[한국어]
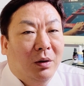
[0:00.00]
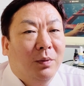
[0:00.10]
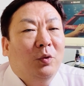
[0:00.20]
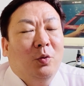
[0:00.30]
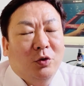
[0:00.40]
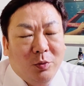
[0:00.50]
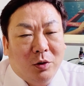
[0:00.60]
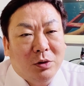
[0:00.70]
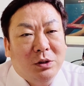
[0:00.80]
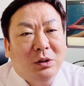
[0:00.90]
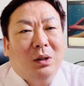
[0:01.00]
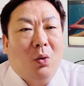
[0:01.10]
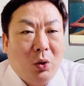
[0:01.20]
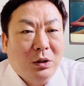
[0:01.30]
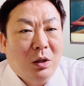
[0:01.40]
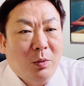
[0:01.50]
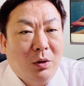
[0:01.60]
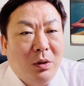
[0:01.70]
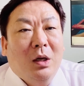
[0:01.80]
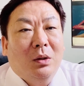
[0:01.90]
그럼 또 물 먹는 시기가
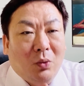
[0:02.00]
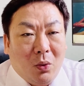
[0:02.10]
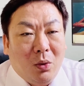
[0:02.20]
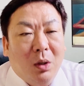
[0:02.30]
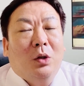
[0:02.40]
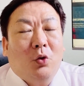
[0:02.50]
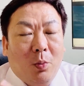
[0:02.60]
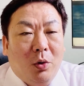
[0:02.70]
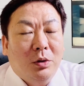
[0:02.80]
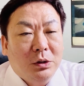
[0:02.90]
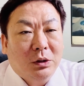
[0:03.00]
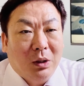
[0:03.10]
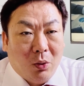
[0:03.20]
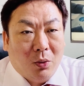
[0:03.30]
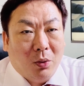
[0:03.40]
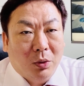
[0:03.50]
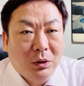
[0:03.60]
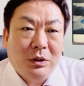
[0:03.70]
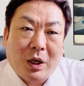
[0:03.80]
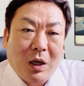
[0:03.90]
오래되면 또 돈 버는 시기가 오고.
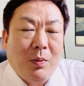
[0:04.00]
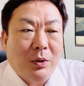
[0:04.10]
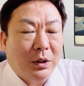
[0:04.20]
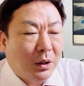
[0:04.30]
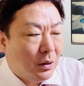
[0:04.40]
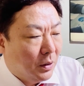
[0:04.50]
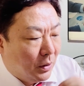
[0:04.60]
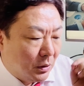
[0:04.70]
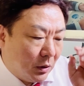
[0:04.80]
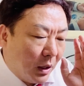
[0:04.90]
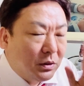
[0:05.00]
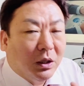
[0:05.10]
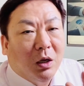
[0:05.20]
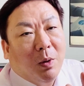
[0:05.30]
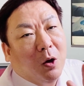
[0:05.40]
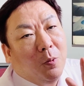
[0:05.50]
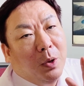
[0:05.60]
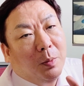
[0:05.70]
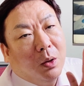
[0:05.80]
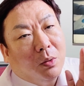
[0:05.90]
근데 제가 보기엔 지금
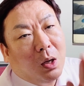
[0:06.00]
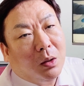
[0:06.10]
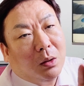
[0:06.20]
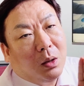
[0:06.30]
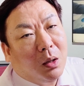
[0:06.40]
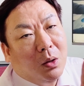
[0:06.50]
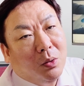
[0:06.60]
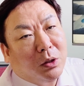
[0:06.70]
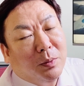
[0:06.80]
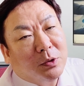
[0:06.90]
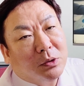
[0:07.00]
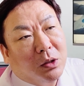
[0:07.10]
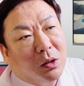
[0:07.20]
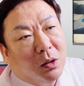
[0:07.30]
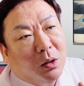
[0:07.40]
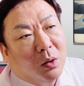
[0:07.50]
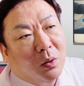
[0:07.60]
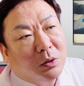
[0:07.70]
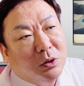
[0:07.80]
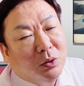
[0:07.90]
에스케이바이오팜하고 카카오 게임즈가
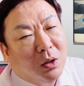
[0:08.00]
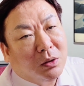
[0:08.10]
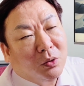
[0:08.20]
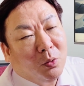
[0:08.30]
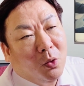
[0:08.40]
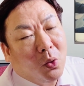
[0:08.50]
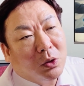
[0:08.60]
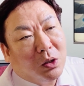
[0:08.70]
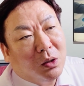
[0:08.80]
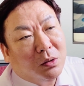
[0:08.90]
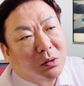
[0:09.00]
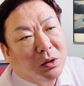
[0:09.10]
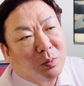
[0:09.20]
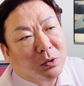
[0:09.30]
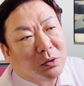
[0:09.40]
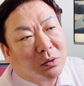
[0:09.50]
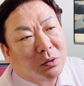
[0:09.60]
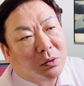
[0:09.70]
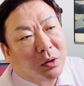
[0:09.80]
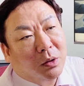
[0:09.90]
어, 신규 상장 종목 공략하는
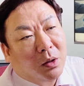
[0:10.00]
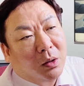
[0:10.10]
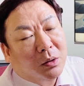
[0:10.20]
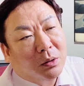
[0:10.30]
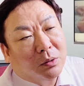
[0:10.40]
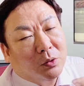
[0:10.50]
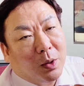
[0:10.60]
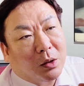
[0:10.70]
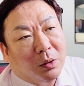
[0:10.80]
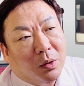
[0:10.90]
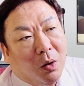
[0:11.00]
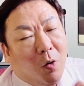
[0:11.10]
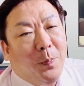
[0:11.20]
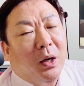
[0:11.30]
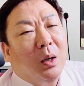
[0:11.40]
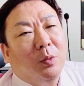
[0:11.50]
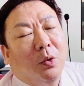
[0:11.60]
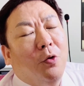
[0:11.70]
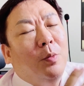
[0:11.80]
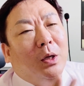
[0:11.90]
사람들의 이 좀 약간 헛바람을
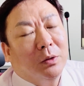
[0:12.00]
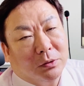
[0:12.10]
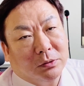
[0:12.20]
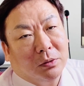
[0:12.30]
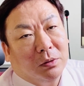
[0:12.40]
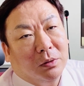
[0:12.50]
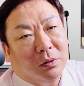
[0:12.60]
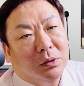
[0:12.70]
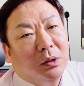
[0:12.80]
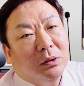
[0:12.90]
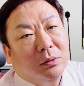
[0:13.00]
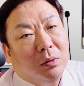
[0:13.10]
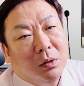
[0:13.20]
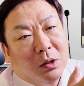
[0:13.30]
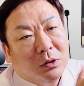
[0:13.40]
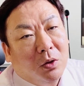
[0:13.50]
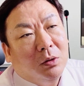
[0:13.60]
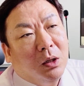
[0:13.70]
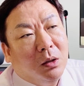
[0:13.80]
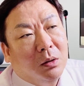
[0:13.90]
너무 많이 넣었어. 어, 그래서
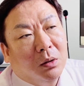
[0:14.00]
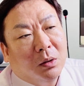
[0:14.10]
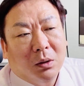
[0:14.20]
첫날